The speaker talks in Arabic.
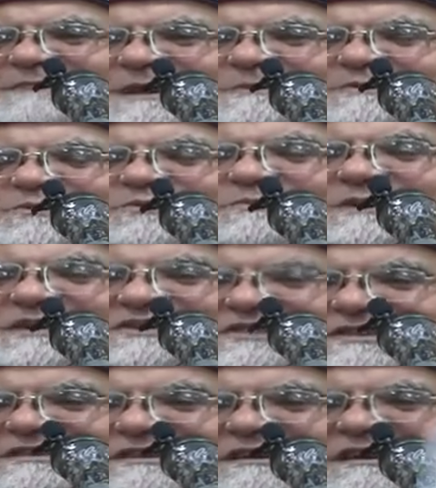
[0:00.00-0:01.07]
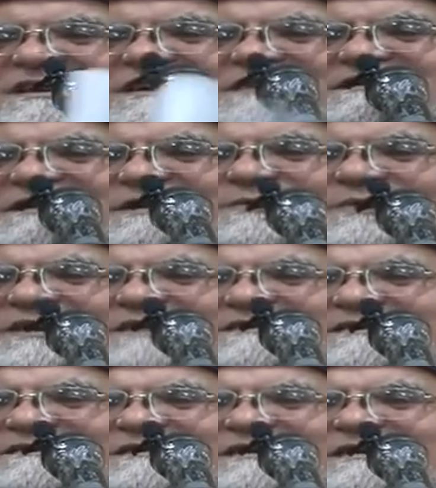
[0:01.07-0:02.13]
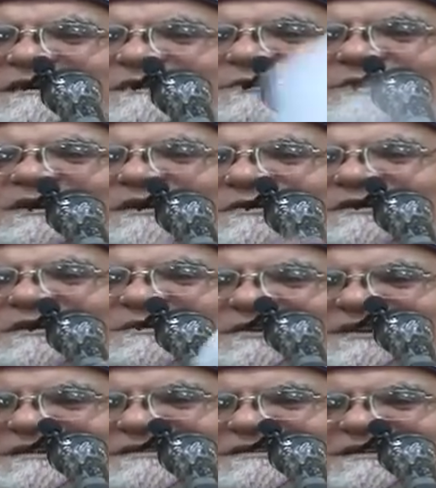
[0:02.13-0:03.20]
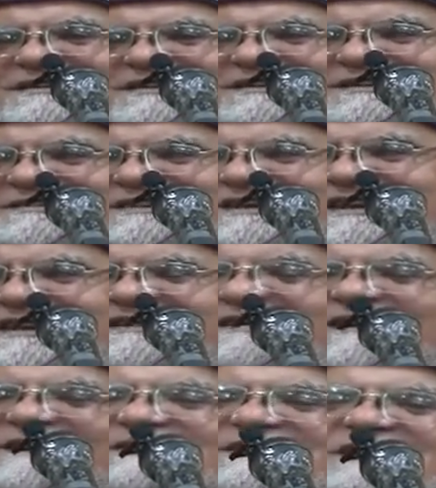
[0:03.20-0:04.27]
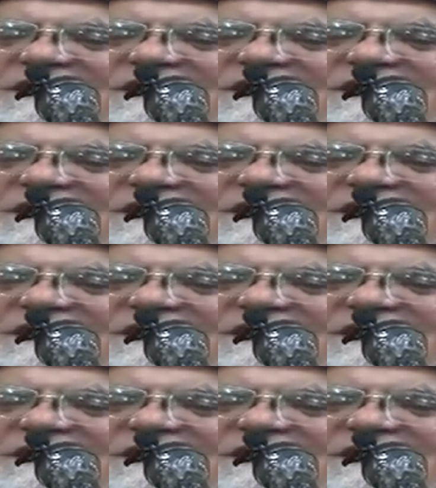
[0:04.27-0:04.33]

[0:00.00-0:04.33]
ملابسه وماشي لا غسل ولا تطهر ولا ولا ولا اذا كانت هذه